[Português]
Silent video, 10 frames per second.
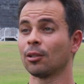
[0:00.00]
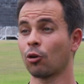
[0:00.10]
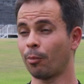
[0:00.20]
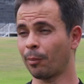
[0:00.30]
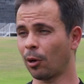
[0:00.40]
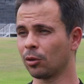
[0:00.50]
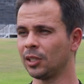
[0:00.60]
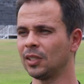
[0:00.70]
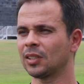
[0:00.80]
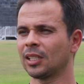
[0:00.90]
Copa
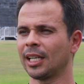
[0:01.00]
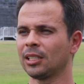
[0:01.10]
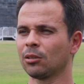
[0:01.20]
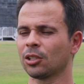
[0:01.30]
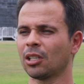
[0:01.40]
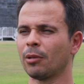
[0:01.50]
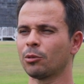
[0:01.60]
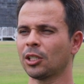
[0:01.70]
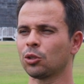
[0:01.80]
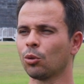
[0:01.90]
Paulista, né? Então nós
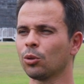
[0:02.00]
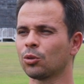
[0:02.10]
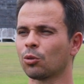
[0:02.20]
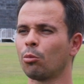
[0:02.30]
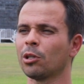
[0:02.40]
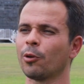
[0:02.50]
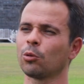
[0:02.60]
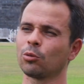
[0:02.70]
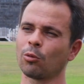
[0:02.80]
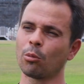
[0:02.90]
sabemos já de todos como que foi,
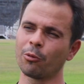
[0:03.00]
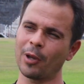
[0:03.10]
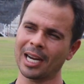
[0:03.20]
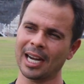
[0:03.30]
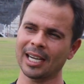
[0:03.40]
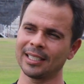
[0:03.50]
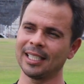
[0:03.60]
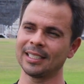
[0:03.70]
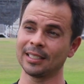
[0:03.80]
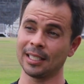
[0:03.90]
como foi a carga
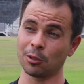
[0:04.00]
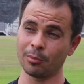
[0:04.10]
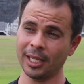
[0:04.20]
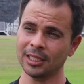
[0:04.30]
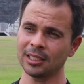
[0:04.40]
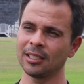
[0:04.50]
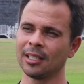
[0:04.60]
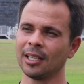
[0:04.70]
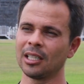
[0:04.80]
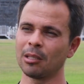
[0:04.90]
deles anteriormente
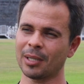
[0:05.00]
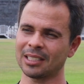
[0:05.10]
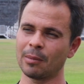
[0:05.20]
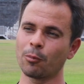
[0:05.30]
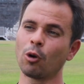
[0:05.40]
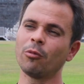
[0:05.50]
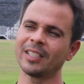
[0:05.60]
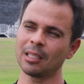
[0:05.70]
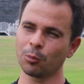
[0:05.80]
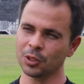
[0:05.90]
e para saber como
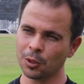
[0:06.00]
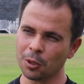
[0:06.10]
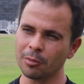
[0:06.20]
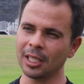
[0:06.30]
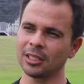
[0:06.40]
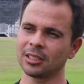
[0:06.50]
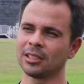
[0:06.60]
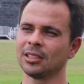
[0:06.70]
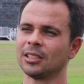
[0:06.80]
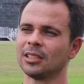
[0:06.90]
vai ser posteriormente.
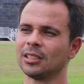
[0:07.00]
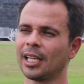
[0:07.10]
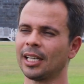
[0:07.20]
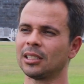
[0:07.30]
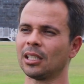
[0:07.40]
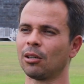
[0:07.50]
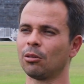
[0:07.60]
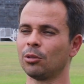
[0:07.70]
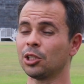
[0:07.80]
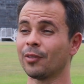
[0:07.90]
Né?
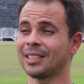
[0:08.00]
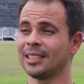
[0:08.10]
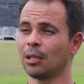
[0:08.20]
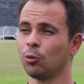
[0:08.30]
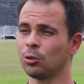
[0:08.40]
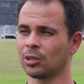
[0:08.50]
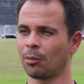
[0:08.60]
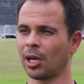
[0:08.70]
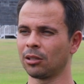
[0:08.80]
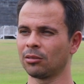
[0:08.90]
Então isso facilita muito o
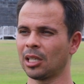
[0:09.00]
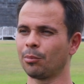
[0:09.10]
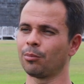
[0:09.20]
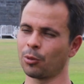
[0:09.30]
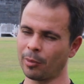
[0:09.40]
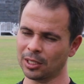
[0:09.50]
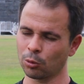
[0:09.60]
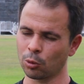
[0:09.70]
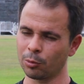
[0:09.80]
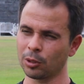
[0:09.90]
trabalho, né? Por mais
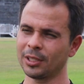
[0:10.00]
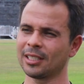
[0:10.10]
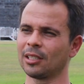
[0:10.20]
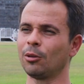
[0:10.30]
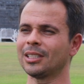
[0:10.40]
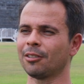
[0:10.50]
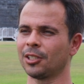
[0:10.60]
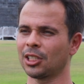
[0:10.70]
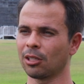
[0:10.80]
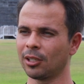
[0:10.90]
que o grupo não está, não está
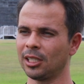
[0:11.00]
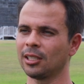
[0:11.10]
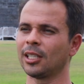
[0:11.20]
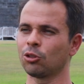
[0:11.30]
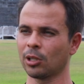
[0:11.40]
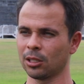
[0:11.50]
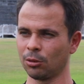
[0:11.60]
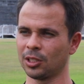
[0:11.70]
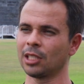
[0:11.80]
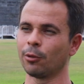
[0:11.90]
fechado ainda, tem
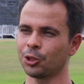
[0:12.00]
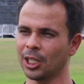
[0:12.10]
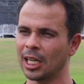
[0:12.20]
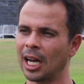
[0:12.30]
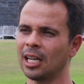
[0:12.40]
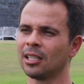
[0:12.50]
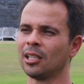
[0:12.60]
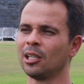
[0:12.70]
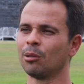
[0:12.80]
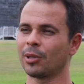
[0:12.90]
jogadores que vão chegar
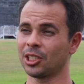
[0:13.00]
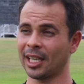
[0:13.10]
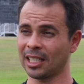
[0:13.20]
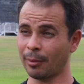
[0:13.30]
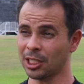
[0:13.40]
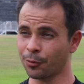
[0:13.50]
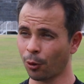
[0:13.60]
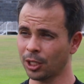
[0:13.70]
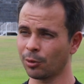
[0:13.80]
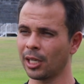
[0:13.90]
para deixar ainda mais
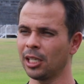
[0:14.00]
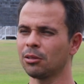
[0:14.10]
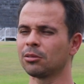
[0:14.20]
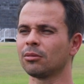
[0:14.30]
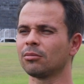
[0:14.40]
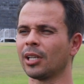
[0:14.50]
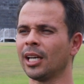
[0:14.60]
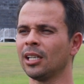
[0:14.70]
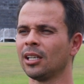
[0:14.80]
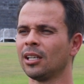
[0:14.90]
forte o elenco,
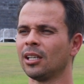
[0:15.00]
né?